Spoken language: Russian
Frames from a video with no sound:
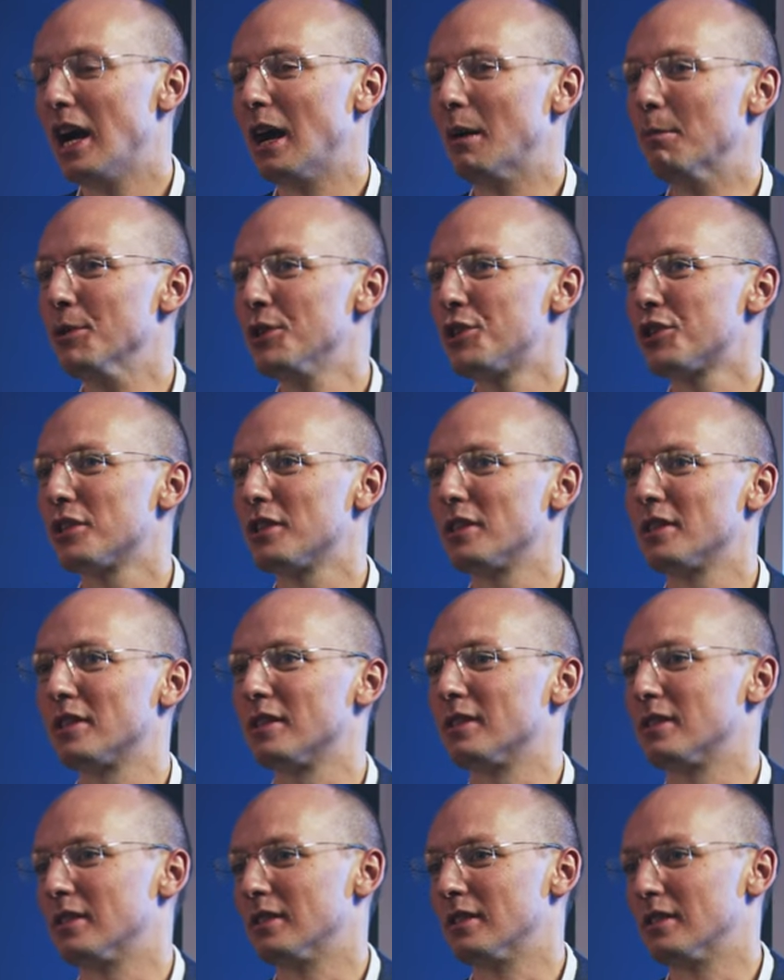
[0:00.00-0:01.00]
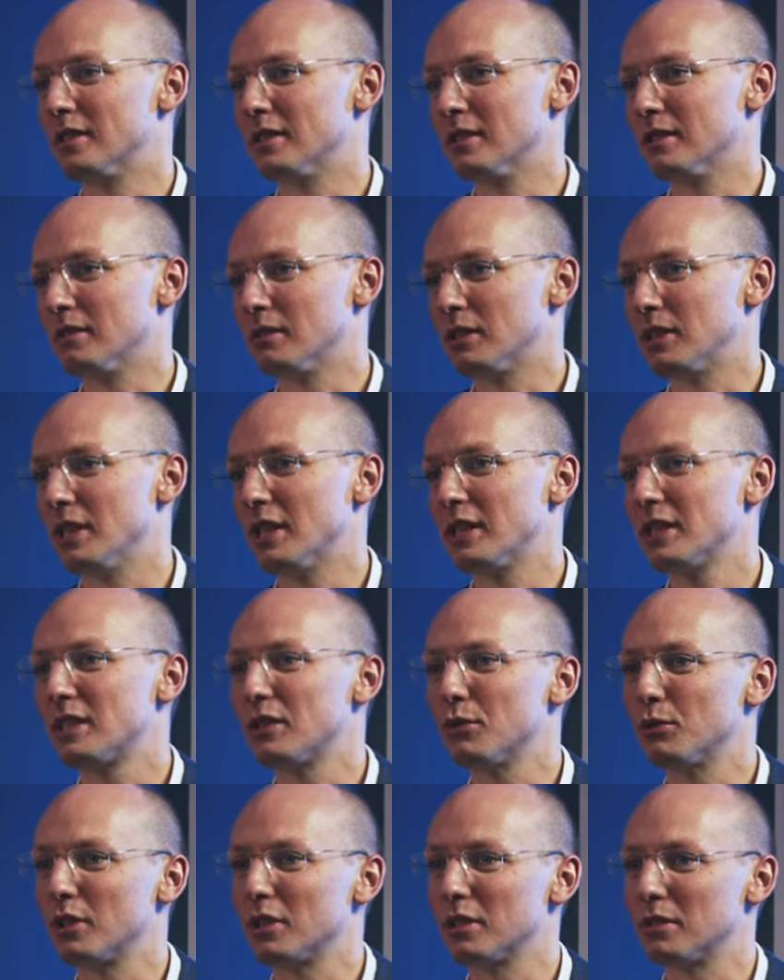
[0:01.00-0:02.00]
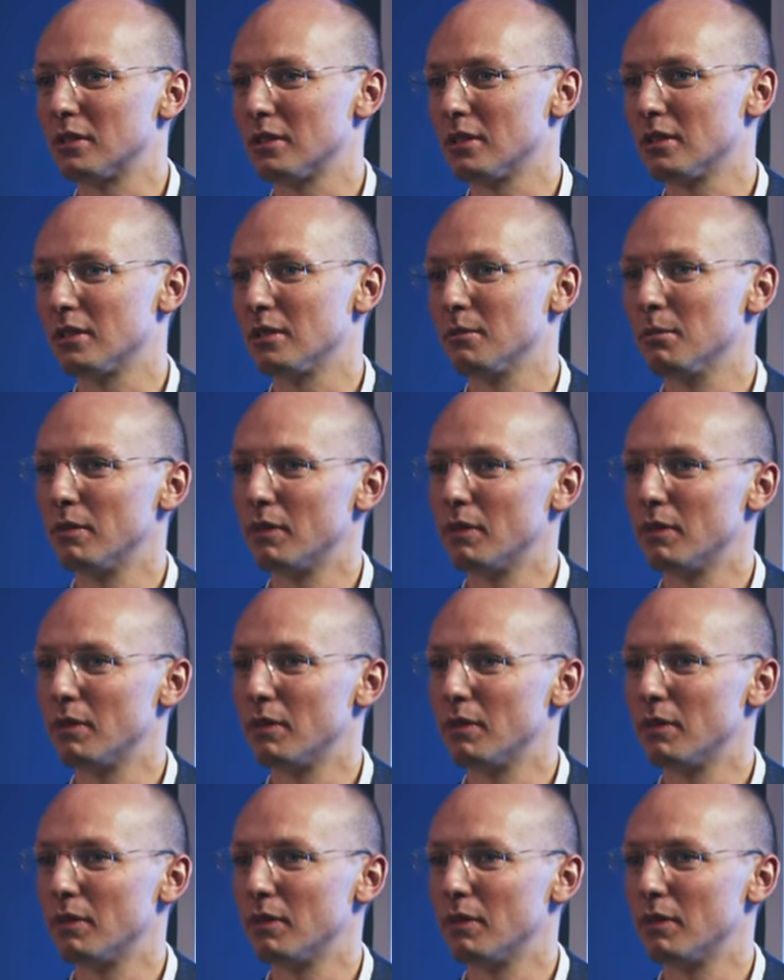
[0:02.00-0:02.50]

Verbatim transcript: Обычно э, сеансы у нас э,